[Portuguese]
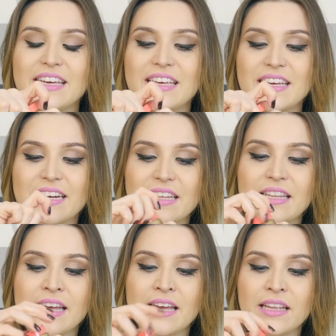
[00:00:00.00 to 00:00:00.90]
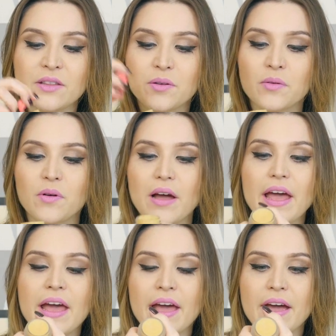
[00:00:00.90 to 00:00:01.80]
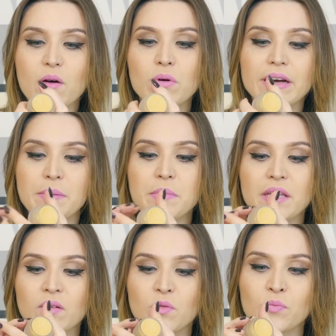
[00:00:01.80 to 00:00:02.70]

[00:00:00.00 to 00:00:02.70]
E aqui dentro é o creminho.